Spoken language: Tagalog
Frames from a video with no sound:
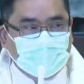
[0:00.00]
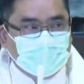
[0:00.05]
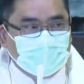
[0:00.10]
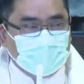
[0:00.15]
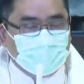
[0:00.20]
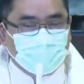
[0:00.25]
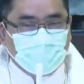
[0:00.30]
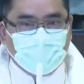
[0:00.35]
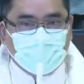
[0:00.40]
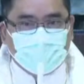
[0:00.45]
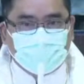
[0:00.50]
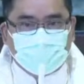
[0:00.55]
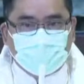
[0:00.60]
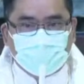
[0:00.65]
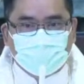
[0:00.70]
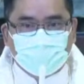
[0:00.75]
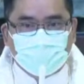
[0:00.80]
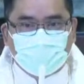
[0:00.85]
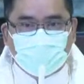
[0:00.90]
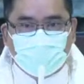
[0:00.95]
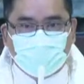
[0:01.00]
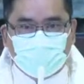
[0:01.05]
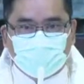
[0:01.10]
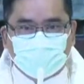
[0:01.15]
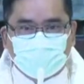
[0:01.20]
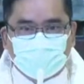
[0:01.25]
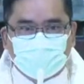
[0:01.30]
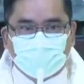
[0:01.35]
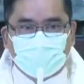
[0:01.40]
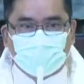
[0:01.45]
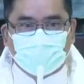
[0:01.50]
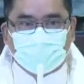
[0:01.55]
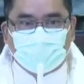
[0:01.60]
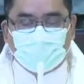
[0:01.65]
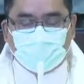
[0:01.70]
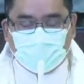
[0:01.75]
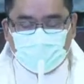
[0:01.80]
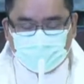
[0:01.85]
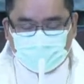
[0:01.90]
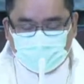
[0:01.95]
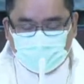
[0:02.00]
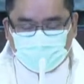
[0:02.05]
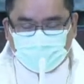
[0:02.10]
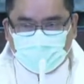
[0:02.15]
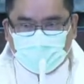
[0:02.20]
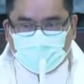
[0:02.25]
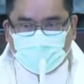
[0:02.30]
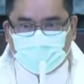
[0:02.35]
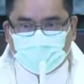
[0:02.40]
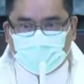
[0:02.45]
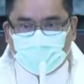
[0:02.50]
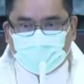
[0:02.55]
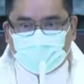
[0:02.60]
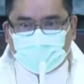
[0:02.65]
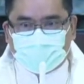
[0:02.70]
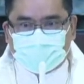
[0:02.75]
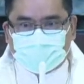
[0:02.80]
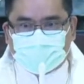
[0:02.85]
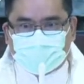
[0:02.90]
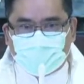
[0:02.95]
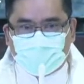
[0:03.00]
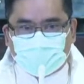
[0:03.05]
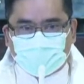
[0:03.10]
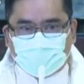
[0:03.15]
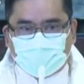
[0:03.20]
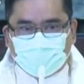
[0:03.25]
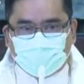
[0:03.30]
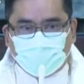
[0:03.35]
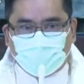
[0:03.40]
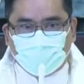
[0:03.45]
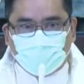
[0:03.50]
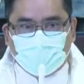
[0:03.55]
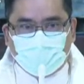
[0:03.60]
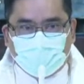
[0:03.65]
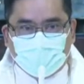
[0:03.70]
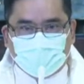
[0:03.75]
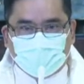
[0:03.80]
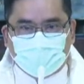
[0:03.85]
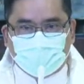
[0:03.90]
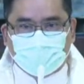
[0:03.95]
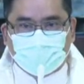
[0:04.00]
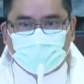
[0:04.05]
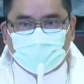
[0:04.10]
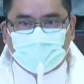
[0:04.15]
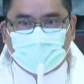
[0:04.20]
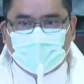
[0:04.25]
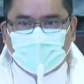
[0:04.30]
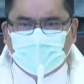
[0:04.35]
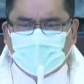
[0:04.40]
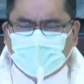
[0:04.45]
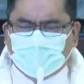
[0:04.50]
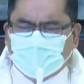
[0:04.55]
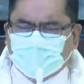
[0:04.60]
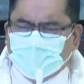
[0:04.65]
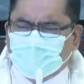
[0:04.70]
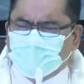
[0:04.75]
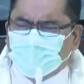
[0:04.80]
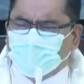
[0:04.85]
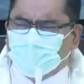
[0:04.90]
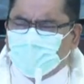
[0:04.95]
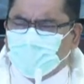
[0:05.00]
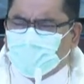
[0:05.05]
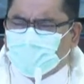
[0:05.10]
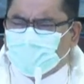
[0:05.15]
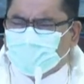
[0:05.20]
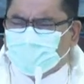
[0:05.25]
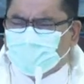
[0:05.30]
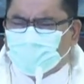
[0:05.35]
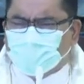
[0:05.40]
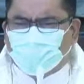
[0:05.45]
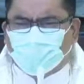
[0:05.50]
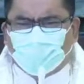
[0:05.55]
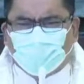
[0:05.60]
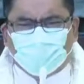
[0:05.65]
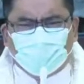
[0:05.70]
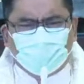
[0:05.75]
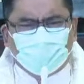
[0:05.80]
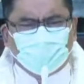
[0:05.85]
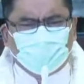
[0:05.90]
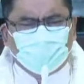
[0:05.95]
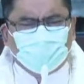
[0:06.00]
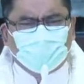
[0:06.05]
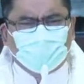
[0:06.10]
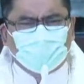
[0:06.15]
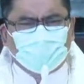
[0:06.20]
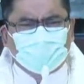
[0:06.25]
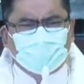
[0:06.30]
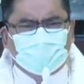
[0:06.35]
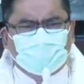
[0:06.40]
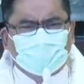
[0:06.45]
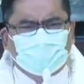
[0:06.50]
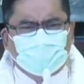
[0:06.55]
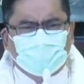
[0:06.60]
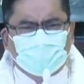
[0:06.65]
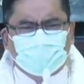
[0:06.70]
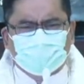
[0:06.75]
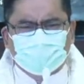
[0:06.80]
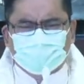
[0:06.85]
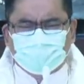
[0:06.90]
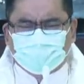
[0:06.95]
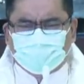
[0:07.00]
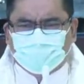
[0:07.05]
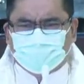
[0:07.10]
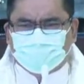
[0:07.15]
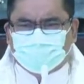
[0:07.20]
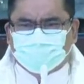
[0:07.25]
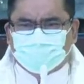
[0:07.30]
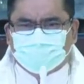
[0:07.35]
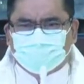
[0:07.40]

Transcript: na maintindihan ang lahat ng pangyayari sa ating buhay. Bakit ako'y nagkakasakit?